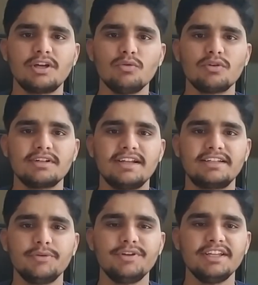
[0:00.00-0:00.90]
साउंड और
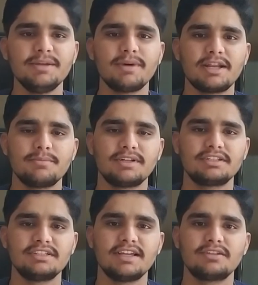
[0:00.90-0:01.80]
कनेक्टिविटी के बारे में
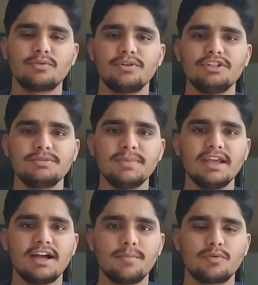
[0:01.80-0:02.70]
बात की जाए तो
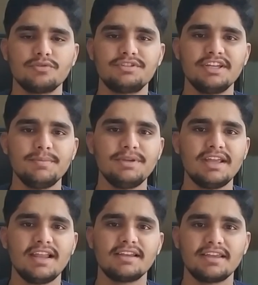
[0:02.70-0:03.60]
इसमें आपको
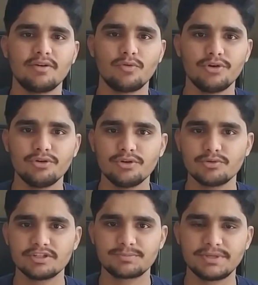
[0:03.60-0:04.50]
JBL के ऑडियो
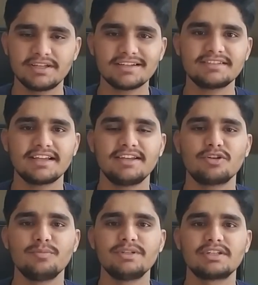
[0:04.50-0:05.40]
ड्यूअल स्पीकर्स
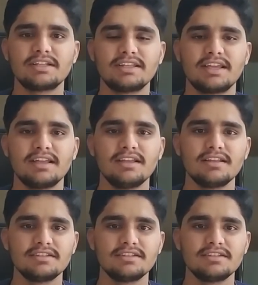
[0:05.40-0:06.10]
देखने को मिल जाते हैं